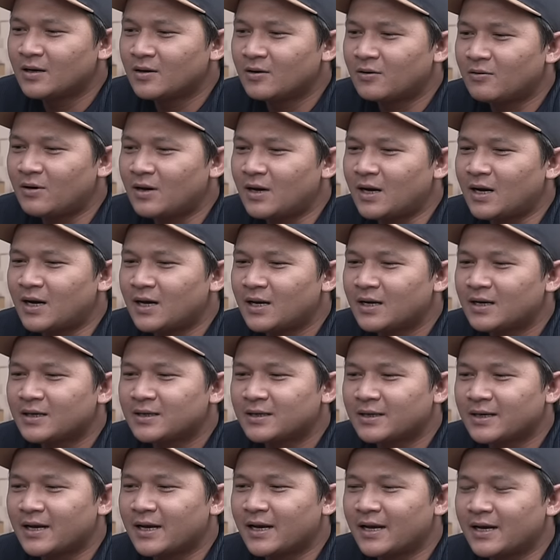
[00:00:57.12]
Wah,
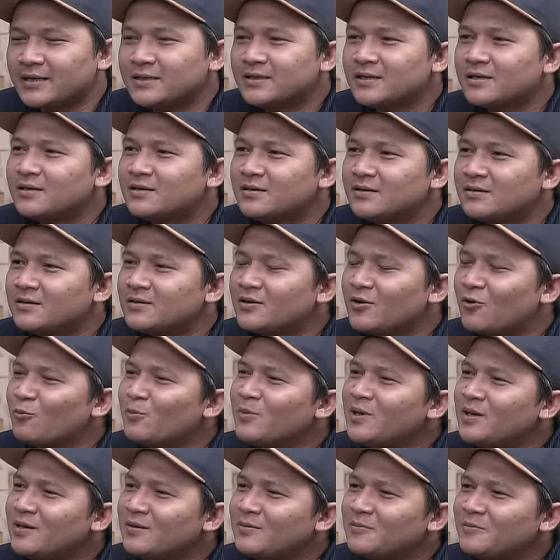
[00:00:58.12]
kayaknya
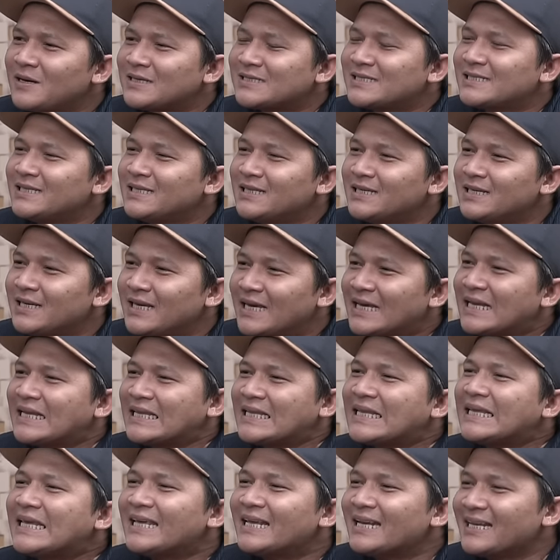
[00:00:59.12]
Romi masih
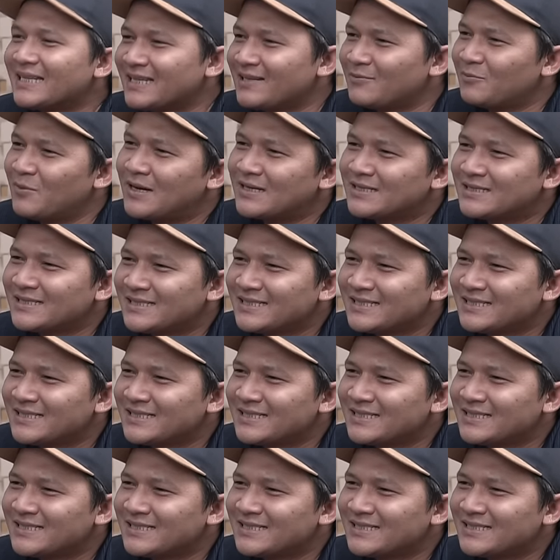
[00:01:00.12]
ngirit-ngirit nih mas.